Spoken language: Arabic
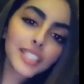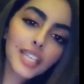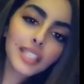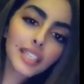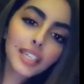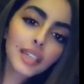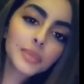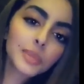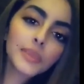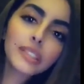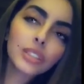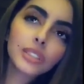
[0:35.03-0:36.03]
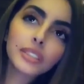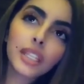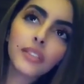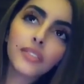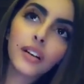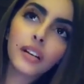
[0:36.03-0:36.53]
فجأة زكمت ما أدري إيش
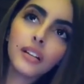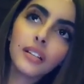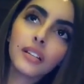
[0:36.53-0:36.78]
السالفة